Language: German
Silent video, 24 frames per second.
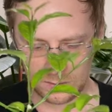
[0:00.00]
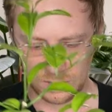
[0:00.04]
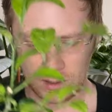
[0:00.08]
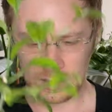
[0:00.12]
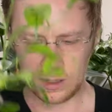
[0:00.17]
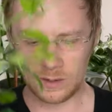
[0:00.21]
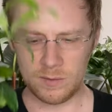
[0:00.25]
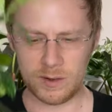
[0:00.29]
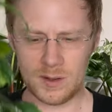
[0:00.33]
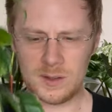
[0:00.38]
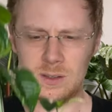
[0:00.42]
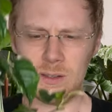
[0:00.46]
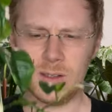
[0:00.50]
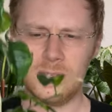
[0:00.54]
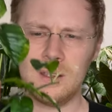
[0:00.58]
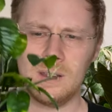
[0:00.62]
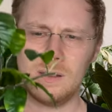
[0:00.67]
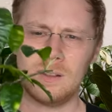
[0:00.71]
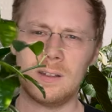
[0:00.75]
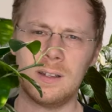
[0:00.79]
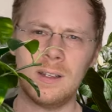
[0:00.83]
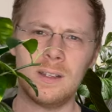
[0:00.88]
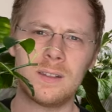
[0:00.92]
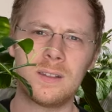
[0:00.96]
sicher, was ich
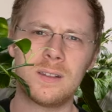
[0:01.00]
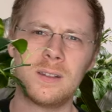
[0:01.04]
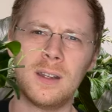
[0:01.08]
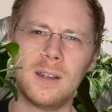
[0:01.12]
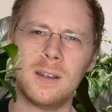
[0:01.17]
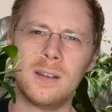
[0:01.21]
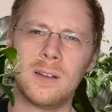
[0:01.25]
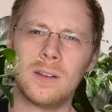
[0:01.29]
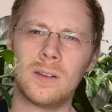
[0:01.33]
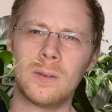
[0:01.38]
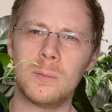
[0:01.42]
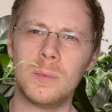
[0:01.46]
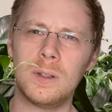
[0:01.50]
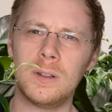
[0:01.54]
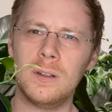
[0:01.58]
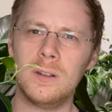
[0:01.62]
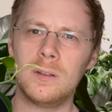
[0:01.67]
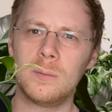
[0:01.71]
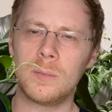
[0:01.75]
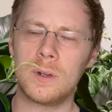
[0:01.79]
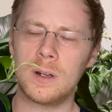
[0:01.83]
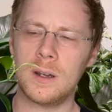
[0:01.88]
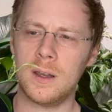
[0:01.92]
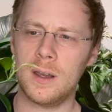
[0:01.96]
jetzt letzten Endes mit
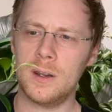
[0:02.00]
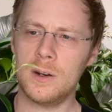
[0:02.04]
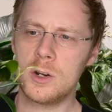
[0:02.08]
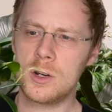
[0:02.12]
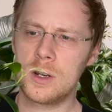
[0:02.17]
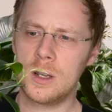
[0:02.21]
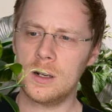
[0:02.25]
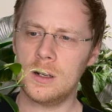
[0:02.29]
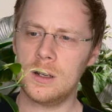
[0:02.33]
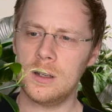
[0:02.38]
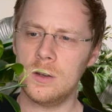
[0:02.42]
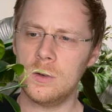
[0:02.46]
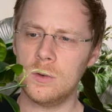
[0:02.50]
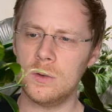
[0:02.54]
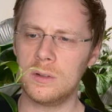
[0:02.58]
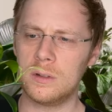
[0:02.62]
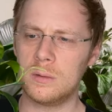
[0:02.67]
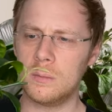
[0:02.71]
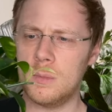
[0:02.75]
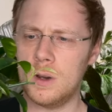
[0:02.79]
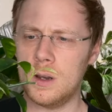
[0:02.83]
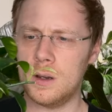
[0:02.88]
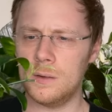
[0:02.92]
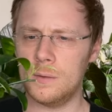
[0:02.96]
diesem kleinen Stängel hier
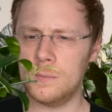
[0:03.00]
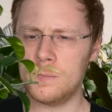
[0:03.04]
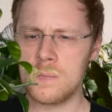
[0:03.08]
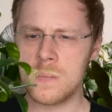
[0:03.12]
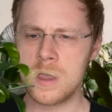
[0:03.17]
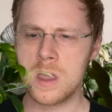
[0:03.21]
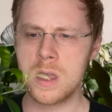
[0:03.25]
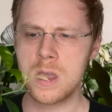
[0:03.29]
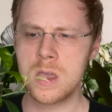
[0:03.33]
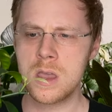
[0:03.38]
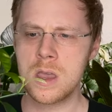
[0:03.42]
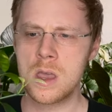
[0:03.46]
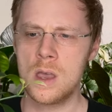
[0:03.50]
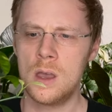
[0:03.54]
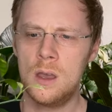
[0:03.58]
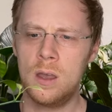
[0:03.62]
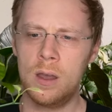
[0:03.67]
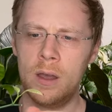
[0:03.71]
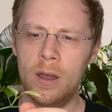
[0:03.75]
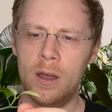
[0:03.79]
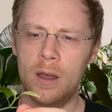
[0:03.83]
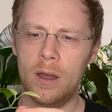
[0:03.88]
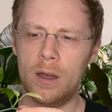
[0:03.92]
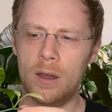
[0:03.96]
unten mache.
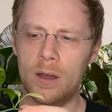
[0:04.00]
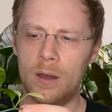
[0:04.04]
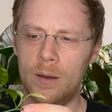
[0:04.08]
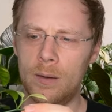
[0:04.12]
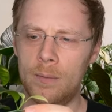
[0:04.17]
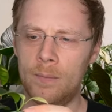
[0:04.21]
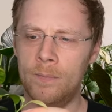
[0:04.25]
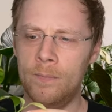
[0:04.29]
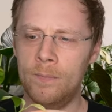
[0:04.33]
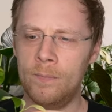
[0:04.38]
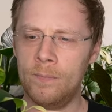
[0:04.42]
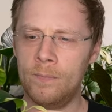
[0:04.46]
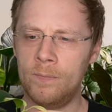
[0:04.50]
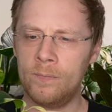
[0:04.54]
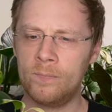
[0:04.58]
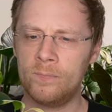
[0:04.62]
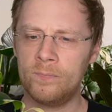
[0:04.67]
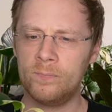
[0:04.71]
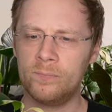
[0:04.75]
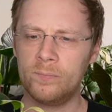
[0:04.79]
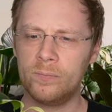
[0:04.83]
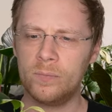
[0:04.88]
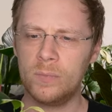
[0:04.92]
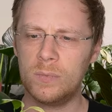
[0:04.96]
Ähm,
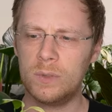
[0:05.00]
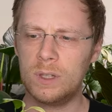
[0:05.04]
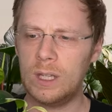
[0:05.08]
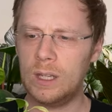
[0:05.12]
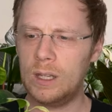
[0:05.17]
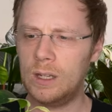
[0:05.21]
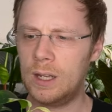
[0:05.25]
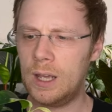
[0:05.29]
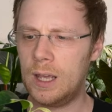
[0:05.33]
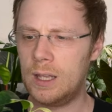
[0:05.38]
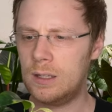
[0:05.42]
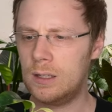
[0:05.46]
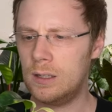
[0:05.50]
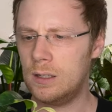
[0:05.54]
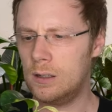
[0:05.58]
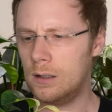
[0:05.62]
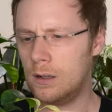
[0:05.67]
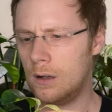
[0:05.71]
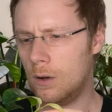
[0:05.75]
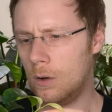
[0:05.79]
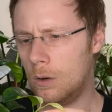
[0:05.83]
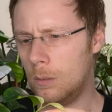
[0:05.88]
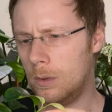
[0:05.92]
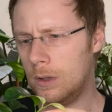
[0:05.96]
den hätte ich,
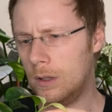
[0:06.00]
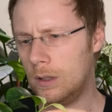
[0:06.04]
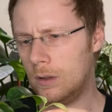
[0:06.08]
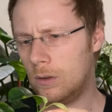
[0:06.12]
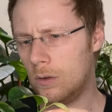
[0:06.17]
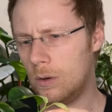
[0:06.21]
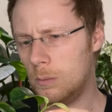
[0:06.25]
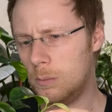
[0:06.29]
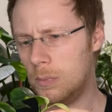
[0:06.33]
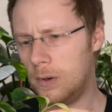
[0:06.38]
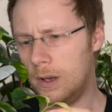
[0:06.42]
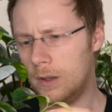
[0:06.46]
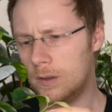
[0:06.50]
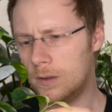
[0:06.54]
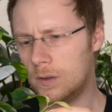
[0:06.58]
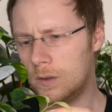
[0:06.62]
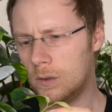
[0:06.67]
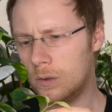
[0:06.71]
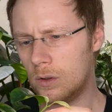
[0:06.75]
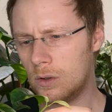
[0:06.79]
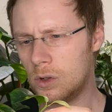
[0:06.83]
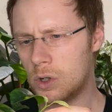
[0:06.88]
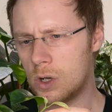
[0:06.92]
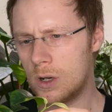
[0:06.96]
glaube ich, komplett
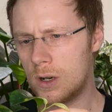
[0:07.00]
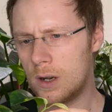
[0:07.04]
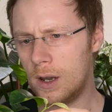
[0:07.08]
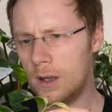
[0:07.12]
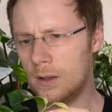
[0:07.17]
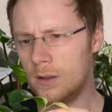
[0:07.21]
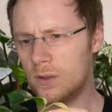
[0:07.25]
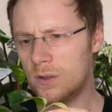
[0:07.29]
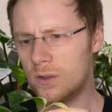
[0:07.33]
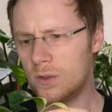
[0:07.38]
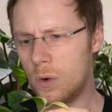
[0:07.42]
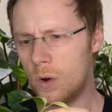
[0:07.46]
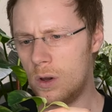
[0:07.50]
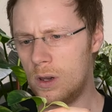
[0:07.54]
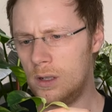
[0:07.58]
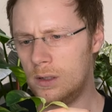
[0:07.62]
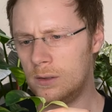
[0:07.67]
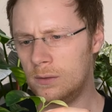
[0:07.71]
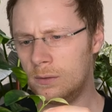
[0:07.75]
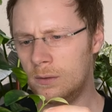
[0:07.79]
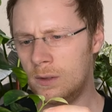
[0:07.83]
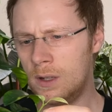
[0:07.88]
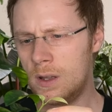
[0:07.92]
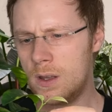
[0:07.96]
zurückschneiden
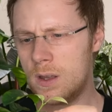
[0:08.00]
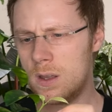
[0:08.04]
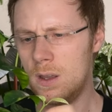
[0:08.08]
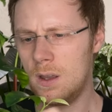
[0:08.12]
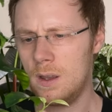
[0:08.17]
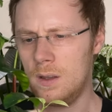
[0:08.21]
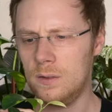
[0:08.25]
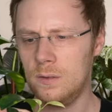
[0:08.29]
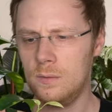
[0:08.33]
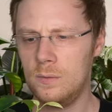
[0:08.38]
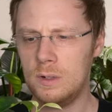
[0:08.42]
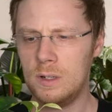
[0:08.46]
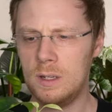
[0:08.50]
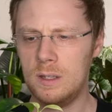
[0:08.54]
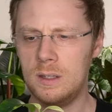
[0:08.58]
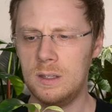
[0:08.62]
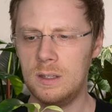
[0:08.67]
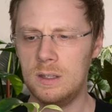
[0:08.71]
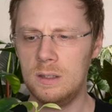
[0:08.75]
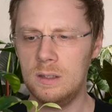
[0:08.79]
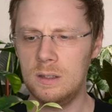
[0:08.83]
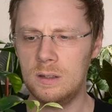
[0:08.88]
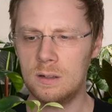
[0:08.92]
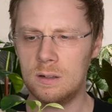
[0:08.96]
sollen. Also wirklich
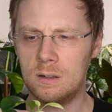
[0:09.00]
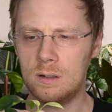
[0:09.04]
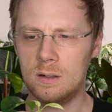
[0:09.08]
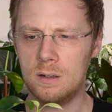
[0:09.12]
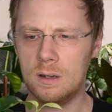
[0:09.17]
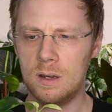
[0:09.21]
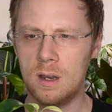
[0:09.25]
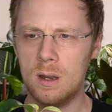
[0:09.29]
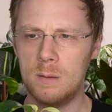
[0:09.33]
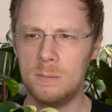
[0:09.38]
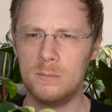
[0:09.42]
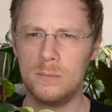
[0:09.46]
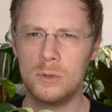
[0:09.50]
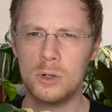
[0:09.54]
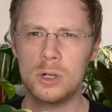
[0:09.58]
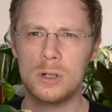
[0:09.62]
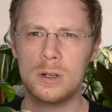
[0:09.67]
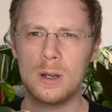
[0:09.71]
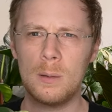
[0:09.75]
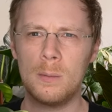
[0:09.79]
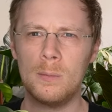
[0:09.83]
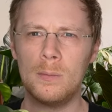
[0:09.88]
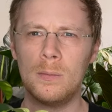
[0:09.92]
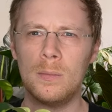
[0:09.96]
hier am
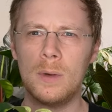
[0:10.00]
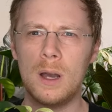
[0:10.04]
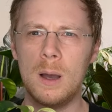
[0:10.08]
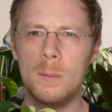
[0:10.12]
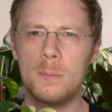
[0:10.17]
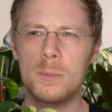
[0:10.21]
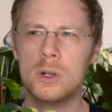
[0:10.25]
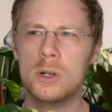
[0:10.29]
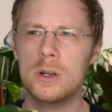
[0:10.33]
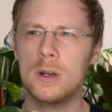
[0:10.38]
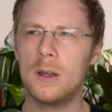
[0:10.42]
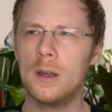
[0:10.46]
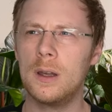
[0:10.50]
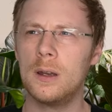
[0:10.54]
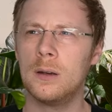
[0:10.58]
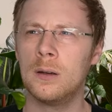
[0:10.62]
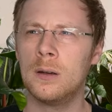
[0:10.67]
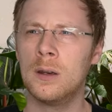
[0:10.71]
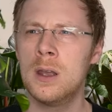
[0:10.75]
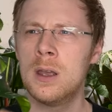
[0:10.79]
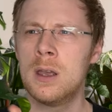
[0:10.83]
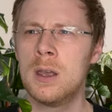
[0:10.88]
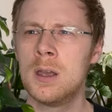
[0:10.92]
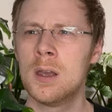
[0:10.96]
Stamm
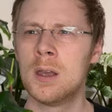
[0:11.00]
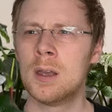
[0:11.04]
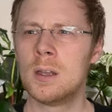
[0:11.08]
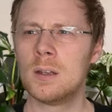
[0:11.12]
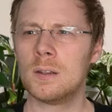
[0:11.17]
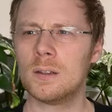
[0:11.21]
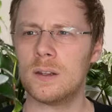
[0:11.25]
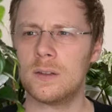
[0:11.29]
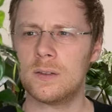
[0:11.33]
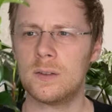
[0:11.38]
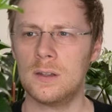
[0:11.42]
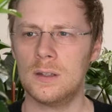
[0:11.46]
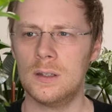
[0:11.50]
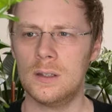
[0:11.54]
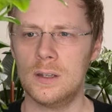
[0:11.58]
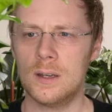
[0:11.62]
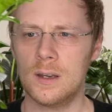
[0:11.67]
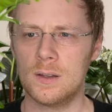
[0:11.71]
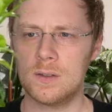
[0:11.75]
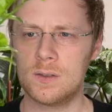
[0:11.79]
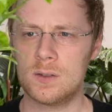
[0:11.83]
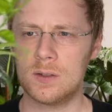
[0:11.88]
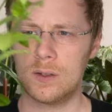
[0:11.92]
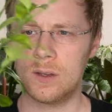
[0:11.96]
abschneiden, dass er die
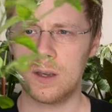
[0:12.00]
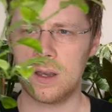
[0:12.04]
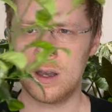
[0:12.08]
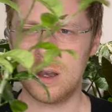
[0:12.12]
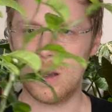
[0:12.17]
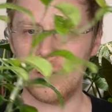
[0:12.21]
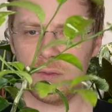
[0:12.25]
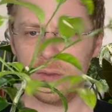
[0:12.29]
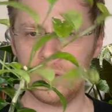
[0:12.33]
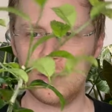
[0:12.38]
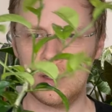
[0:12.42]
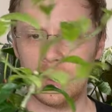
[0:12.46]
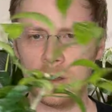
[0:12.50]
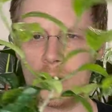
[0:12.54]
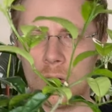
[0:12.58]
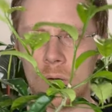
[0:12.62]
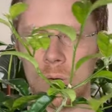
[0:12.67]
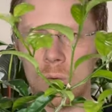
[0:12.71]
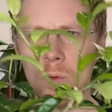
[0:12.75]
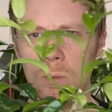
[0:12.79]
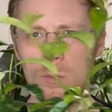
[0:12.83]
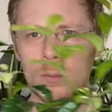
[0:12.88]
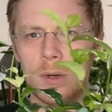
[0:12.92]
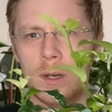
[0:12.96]
ganze Kraft hier nach
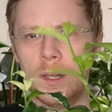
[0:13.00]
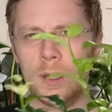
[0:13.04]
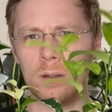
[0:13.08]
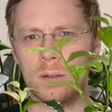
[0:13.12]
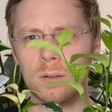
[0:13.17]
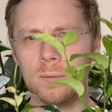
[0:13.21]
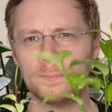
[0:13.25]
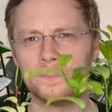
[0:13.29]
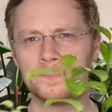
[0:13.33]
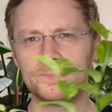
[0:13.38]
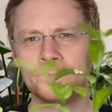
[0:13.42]
oben legt.